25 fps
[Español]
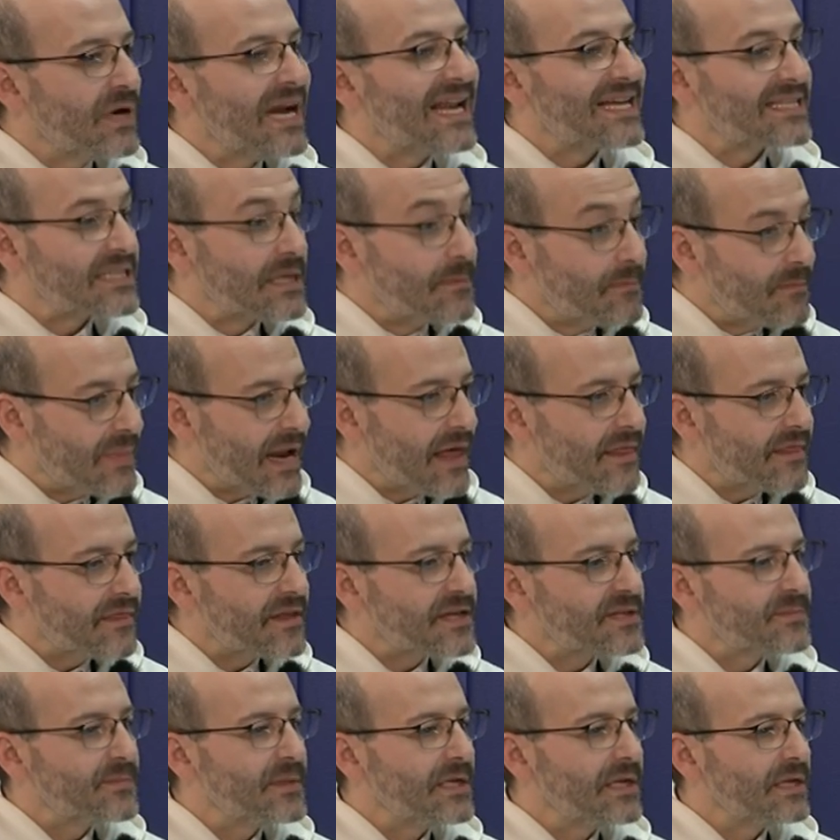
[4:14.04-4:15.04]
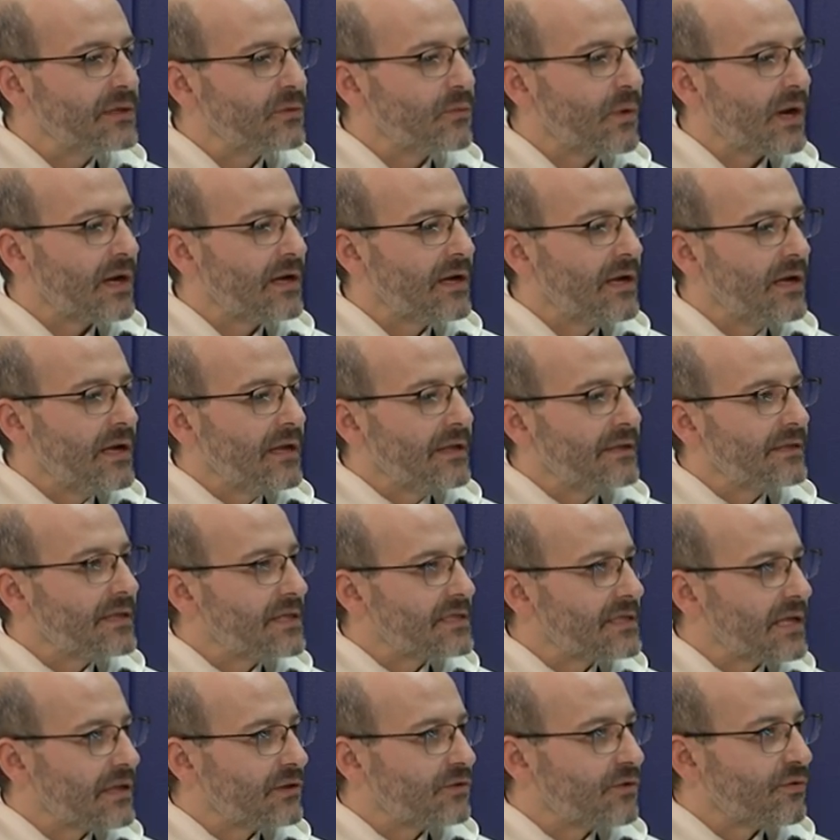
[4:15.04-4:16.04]
y la semblanza espiritual de
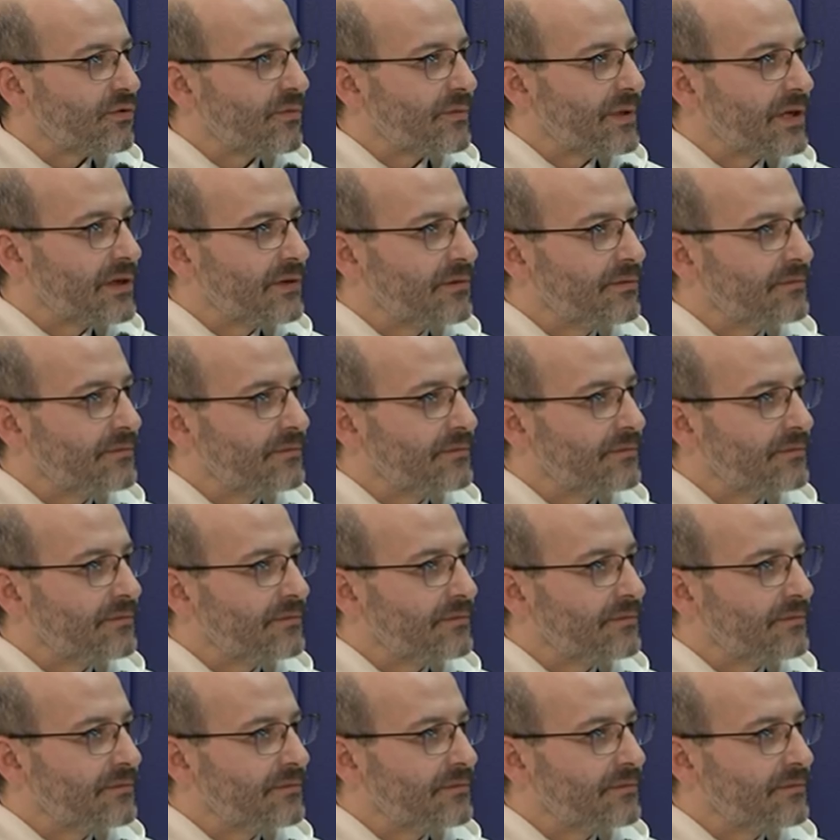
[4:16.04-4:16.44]
Santo Domingo.